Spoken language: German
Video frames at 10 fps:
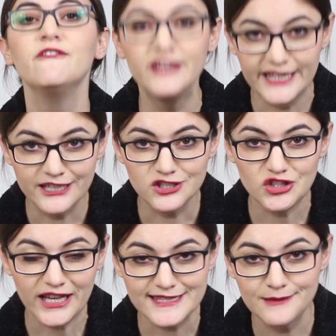Weniger
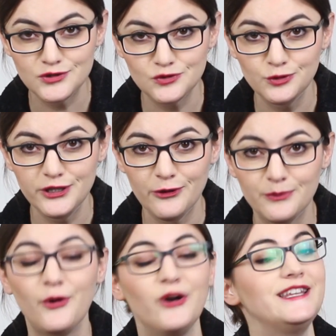Stress im
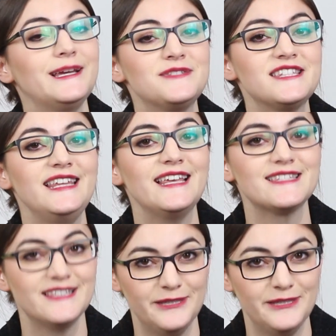Studium. Heute gibt es den ersten